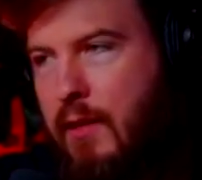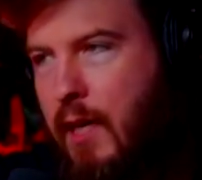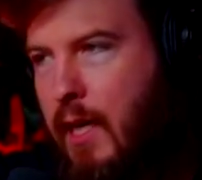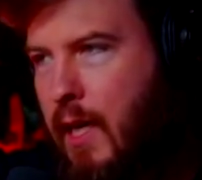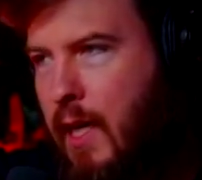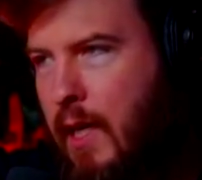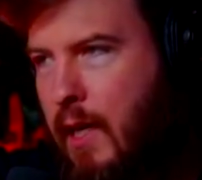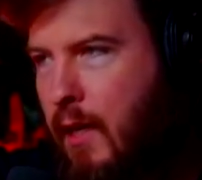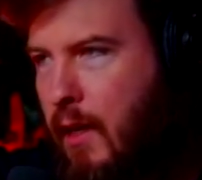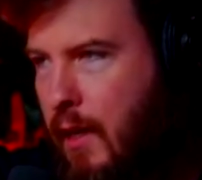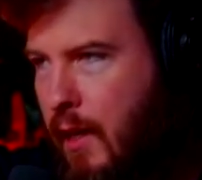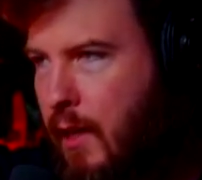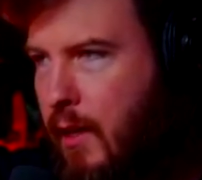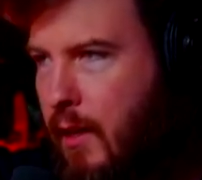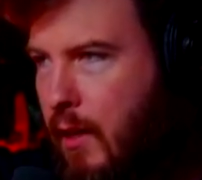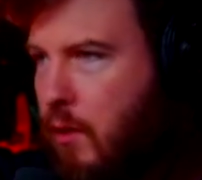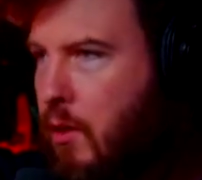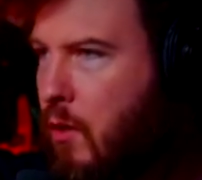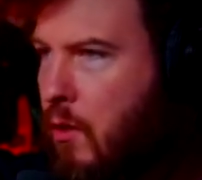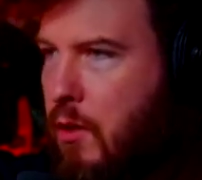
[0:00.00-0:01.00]
cara, ele
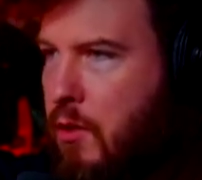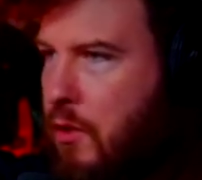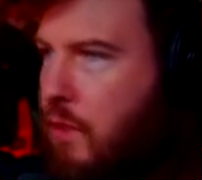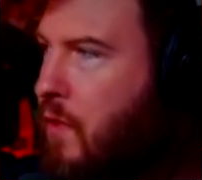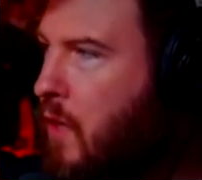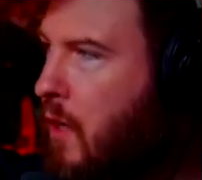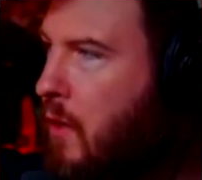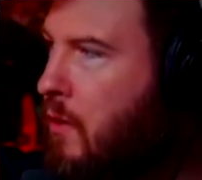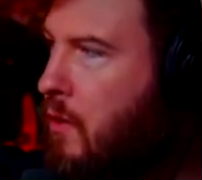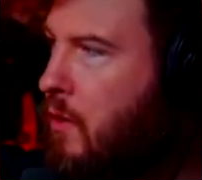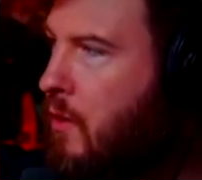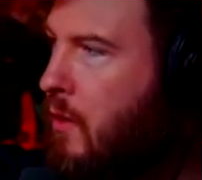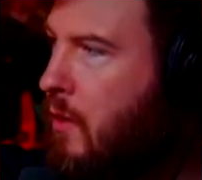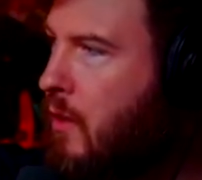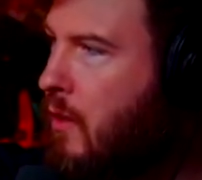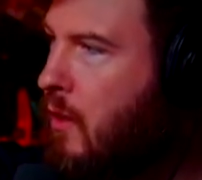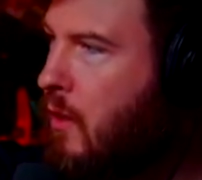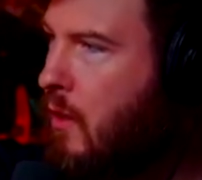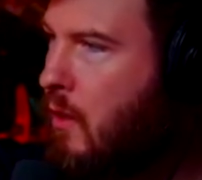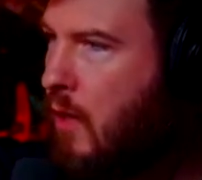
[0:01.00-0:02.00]
tem um negócio diferente.
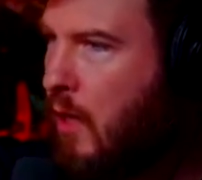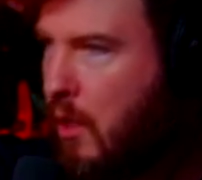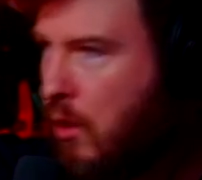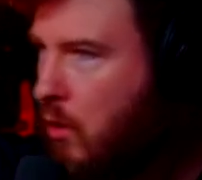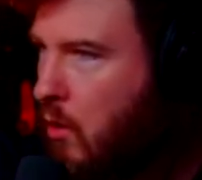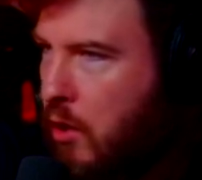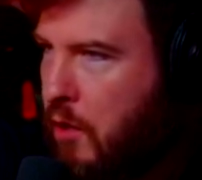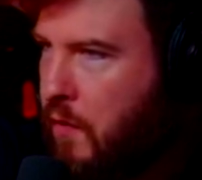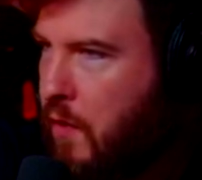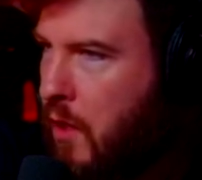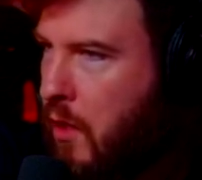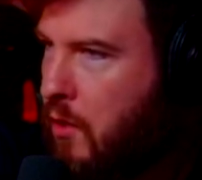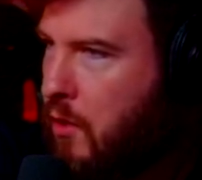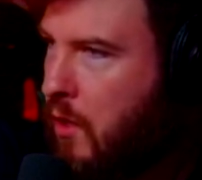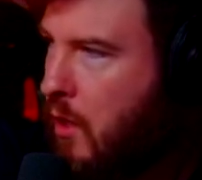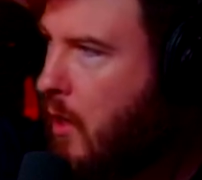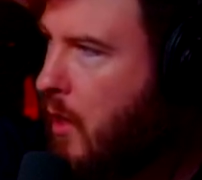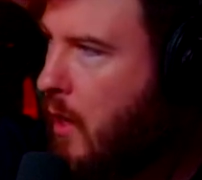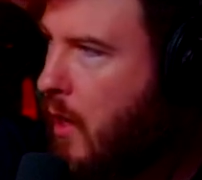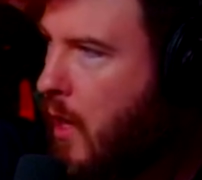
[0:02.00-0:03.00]
Ele tem um negócio
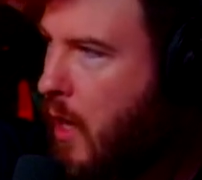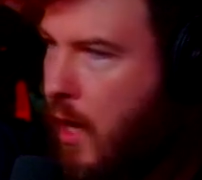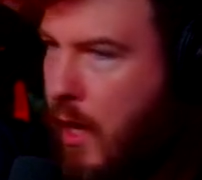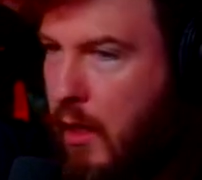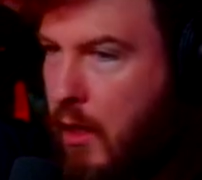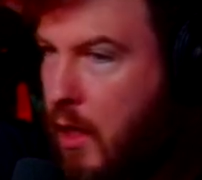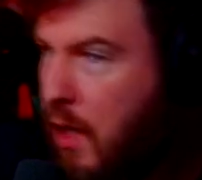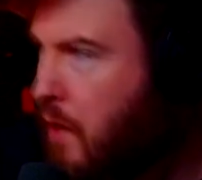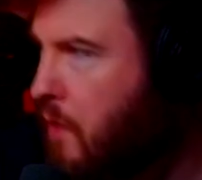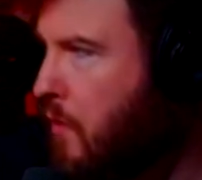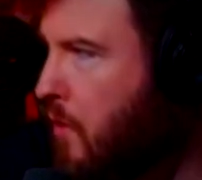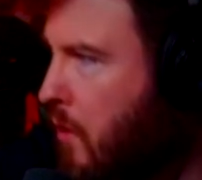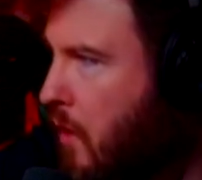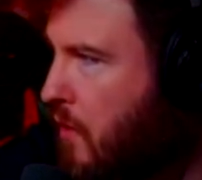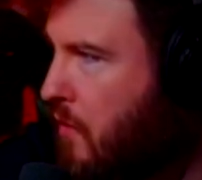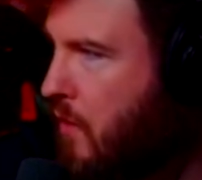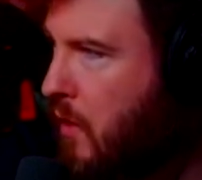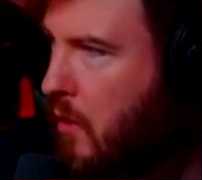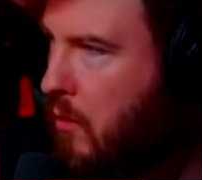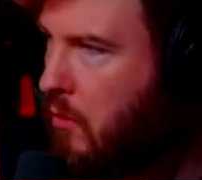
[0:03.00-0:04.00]
diferente. É, é incrível o que
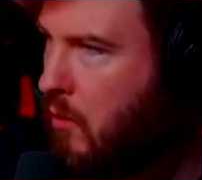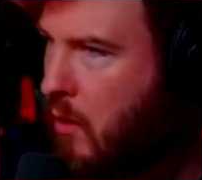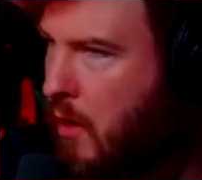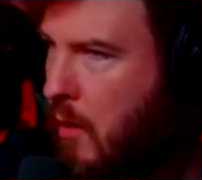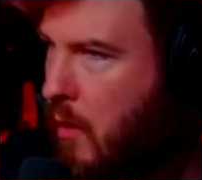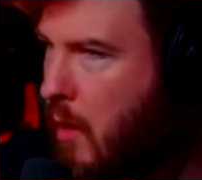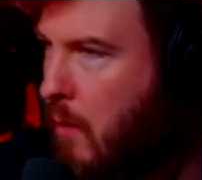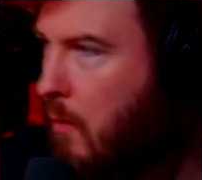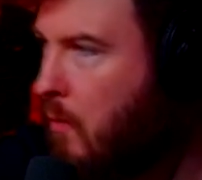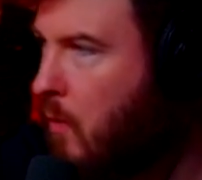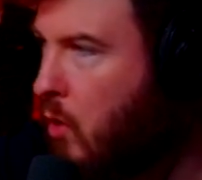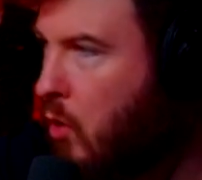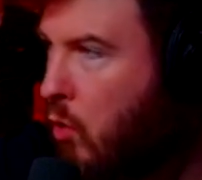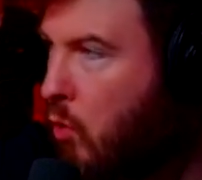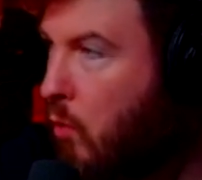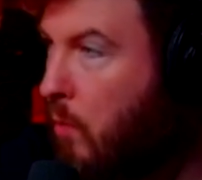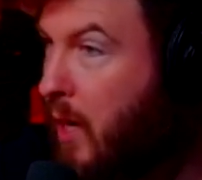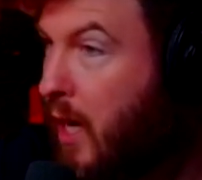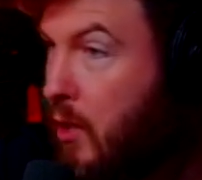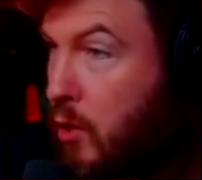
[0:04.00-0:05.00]
ele falou. É- é-
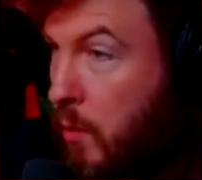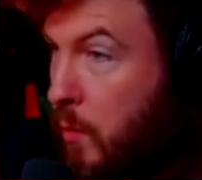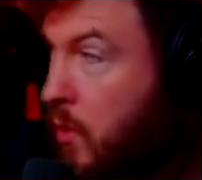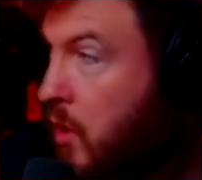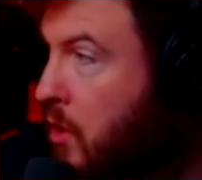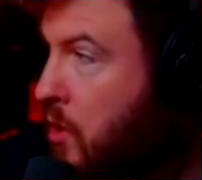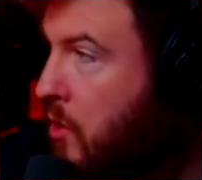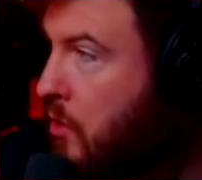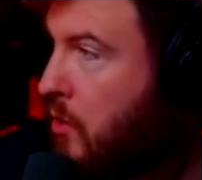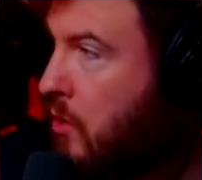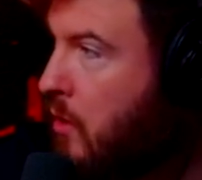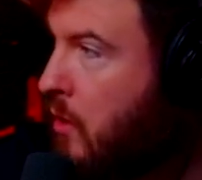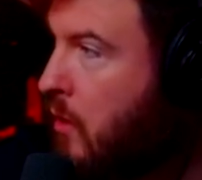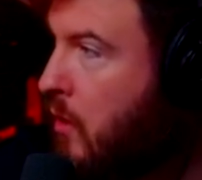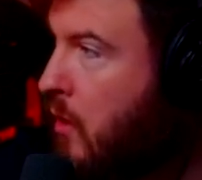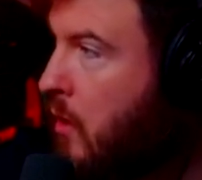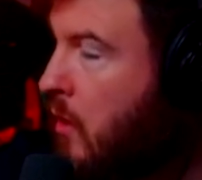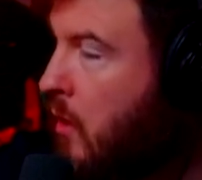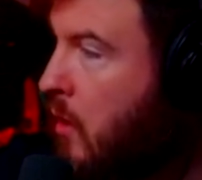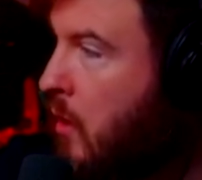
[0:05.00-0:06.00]
o Brasil precisa disso. Eu,
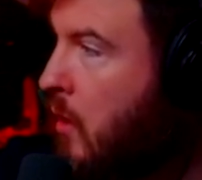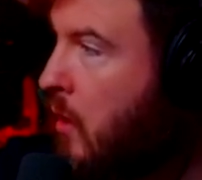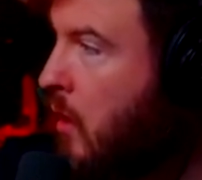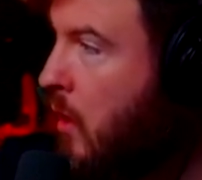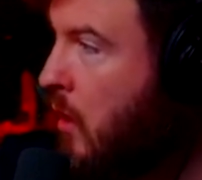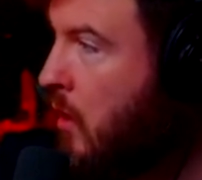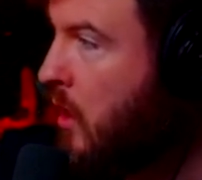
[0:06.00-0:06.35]
lembro disso.